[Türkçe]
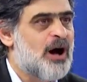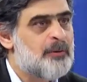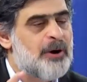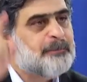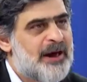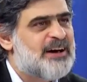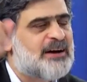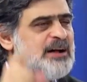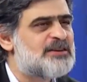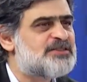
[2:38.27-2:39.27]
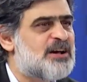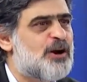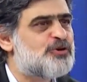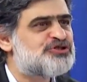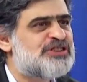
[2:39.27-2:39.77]
Ama PKK'lı
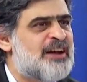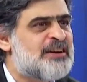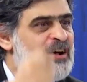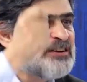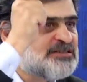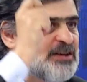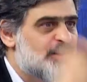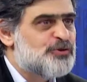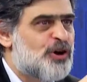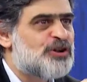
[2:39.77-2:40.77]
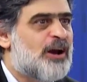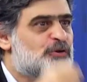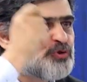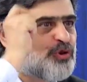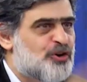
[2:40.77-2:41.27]
teröristler tarıyorlar,
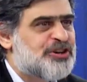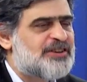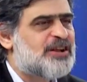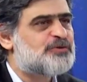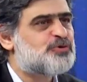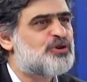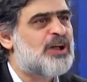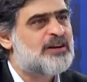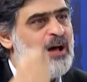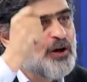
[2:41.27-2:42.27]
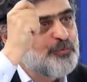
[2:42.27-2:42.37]
roket atıyorlar,